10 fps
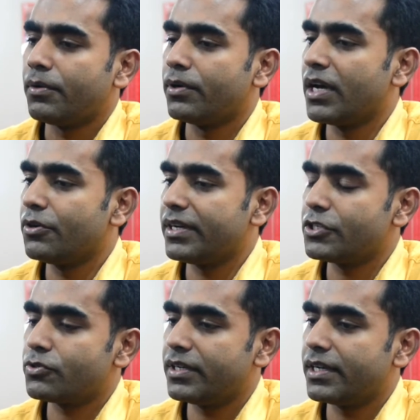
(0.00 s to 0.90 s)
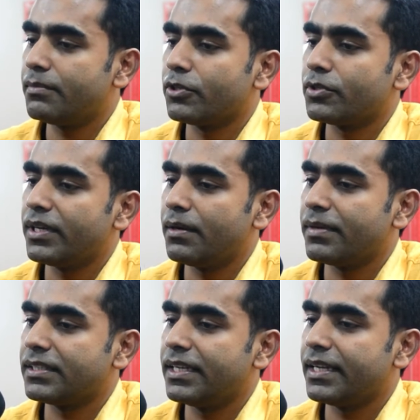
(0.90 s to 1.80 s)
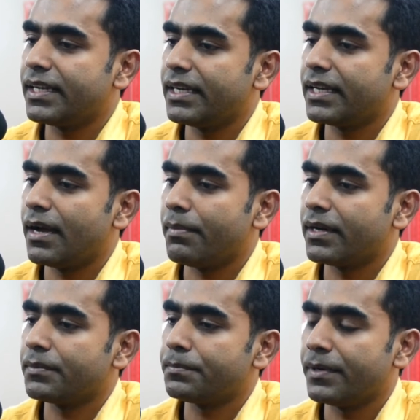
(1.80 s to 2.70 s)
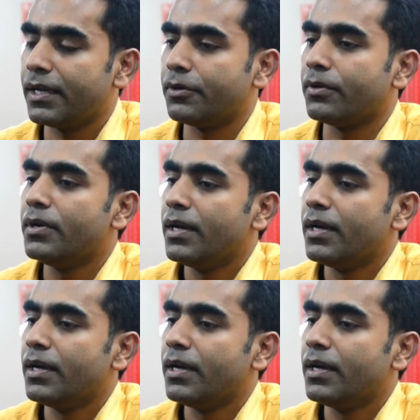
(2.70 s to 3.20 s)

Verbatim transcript: অন্যান্য রেস্টুরেন্টের মতোই আমাদের এখানে খাবার পেলেও